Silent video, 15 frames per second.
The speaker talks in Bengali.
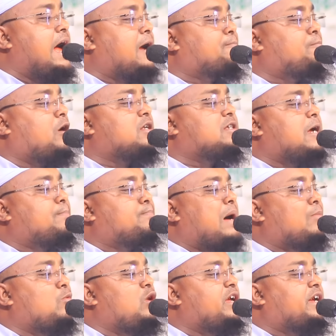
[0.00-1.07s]
এক পর্যায়ে
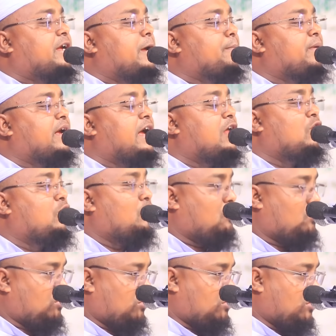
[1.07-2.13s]
পাবলিক খেপে গেল
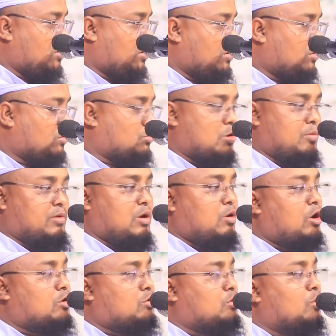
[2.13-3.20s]
তোমরা
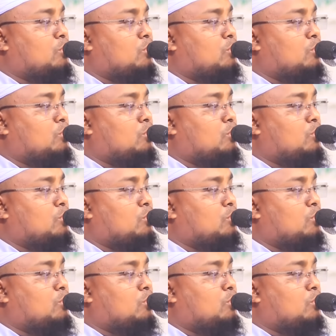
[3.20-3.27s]
অর্ধ